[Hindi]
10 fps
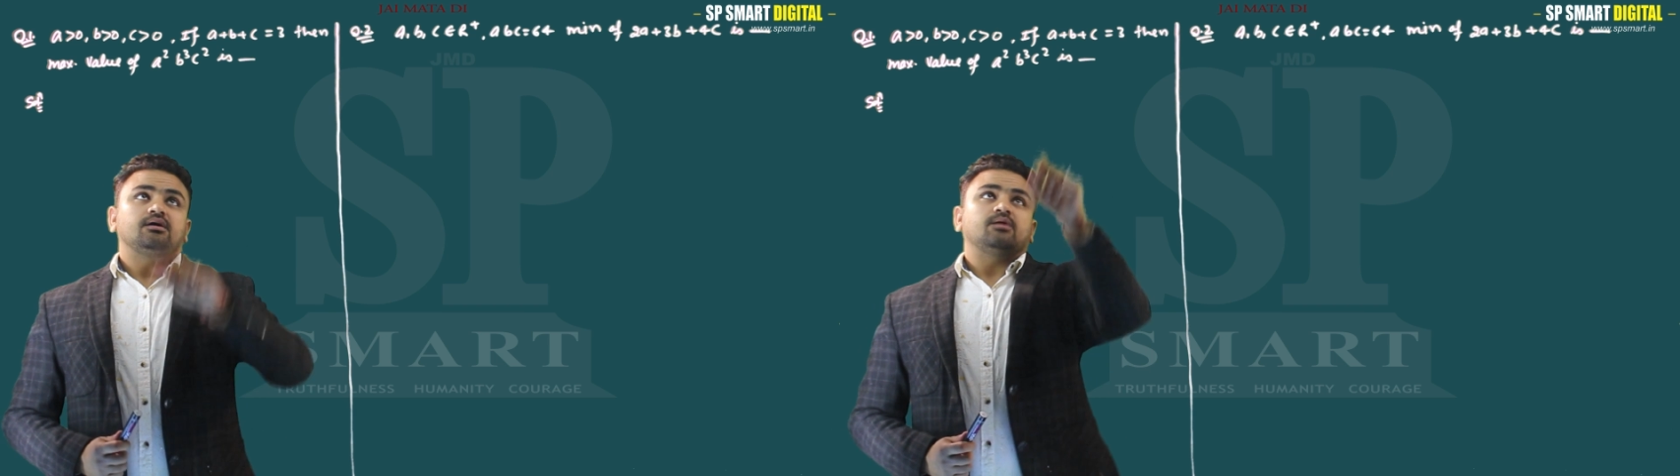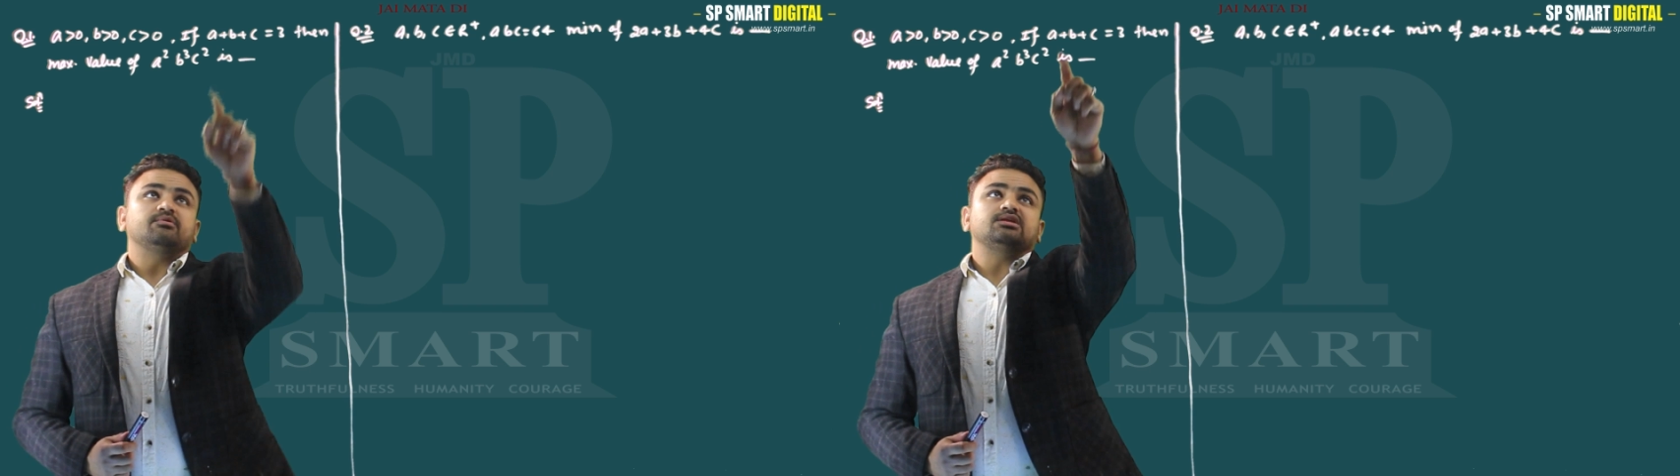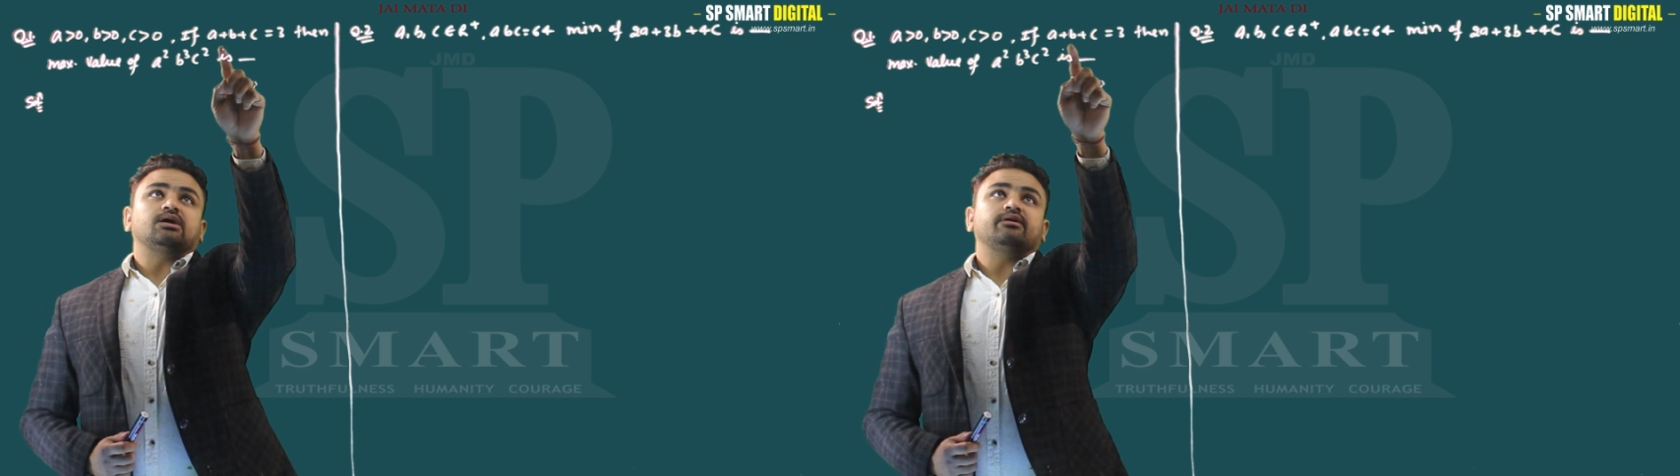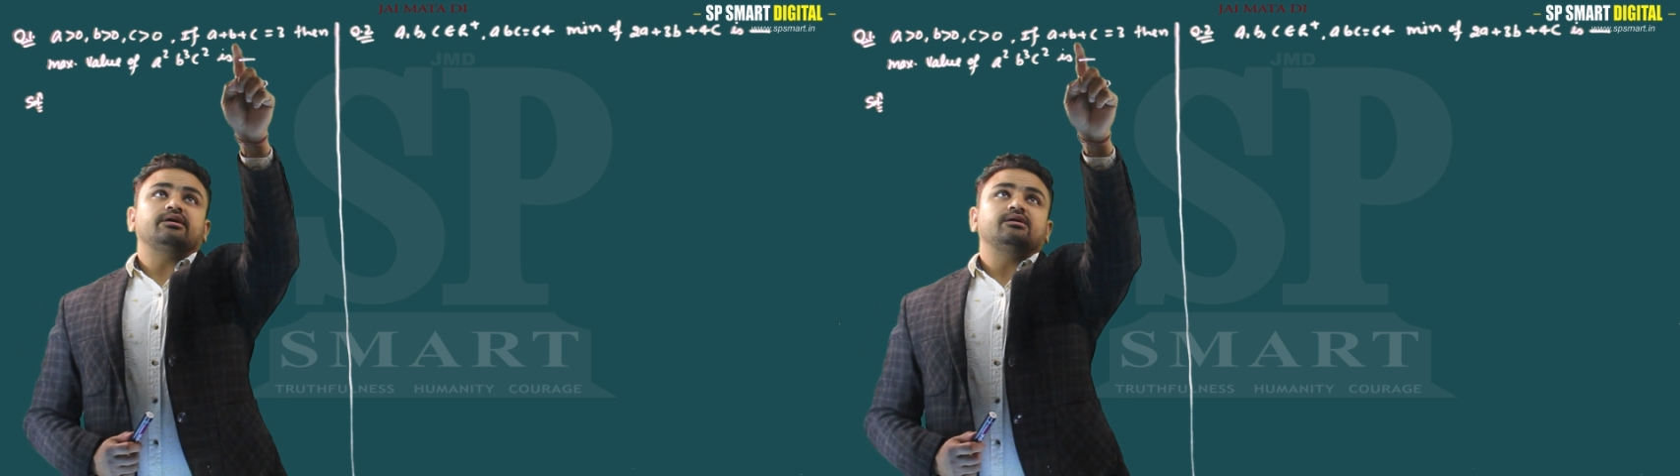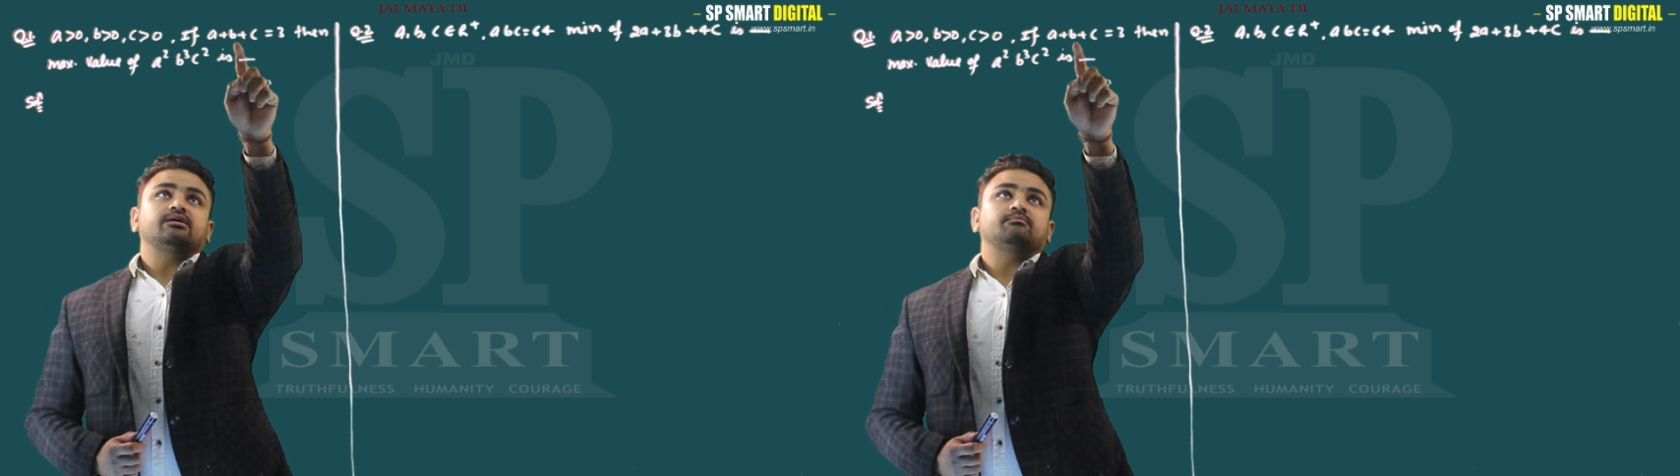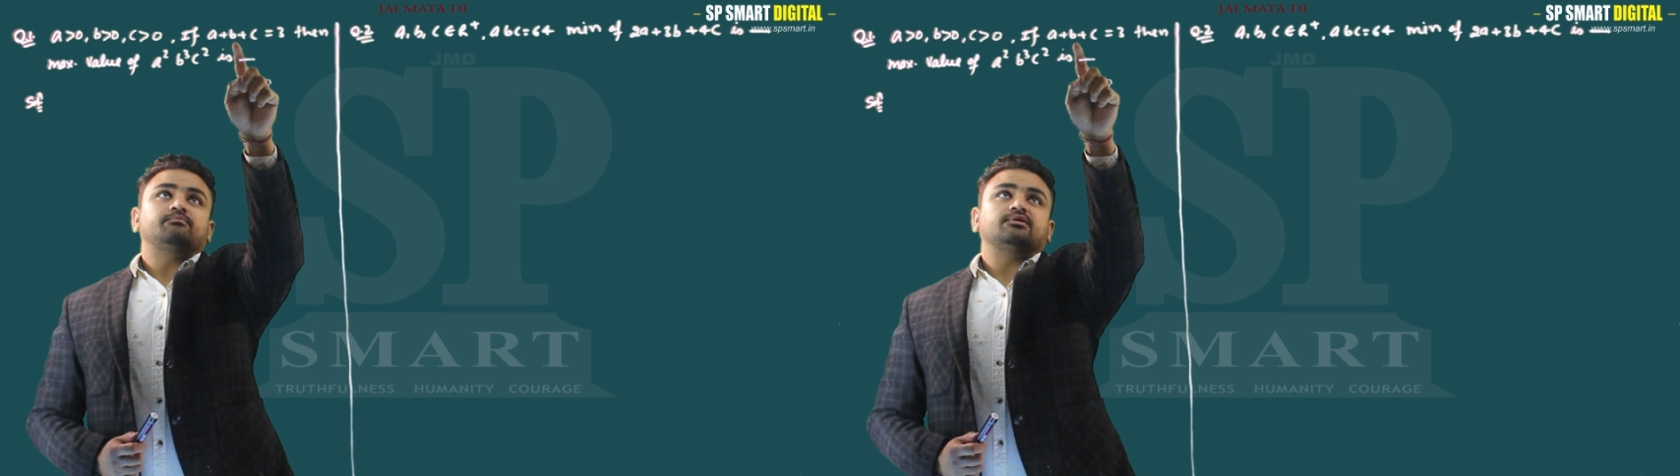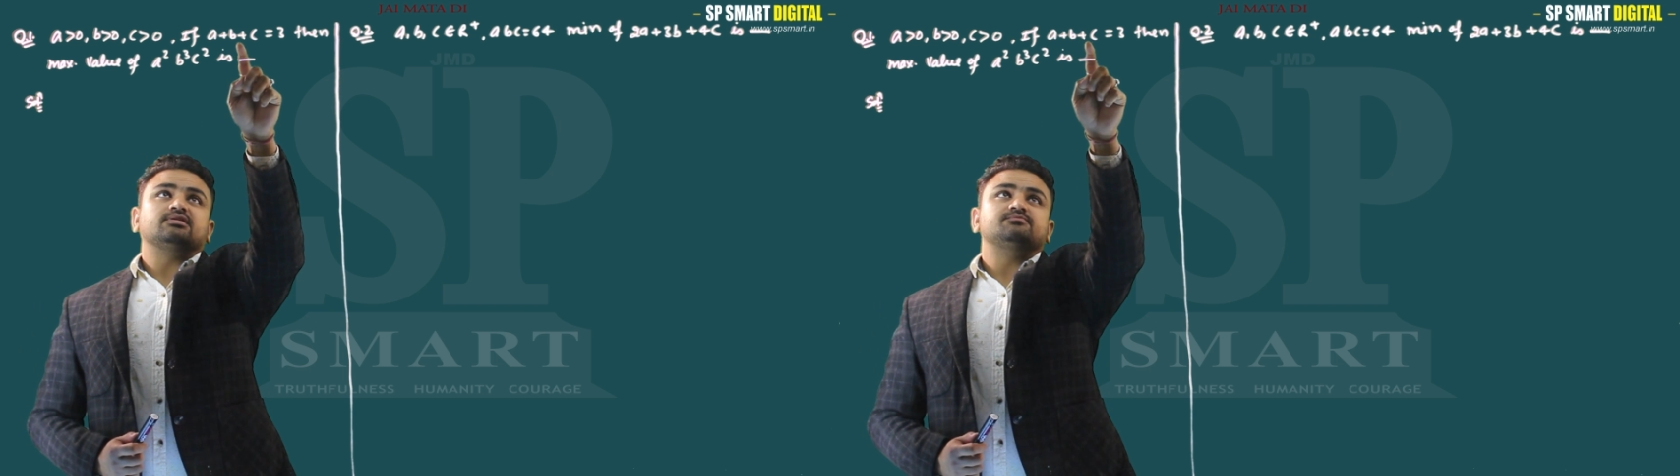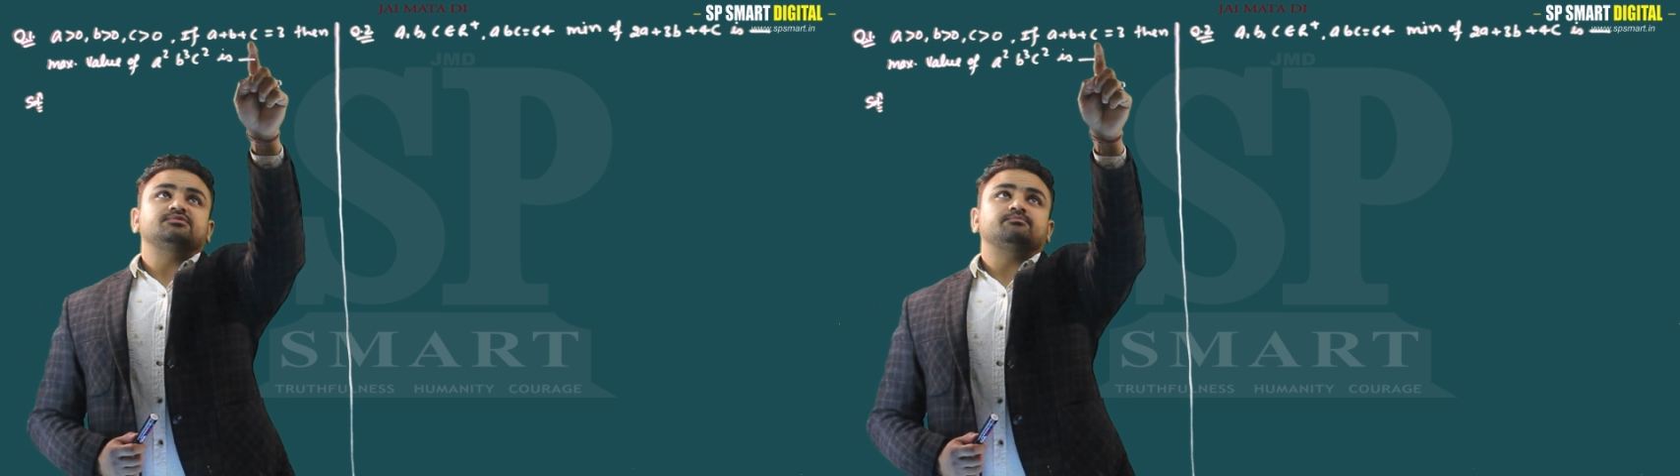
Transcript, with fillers: हमें दिया हुआ ए प्लस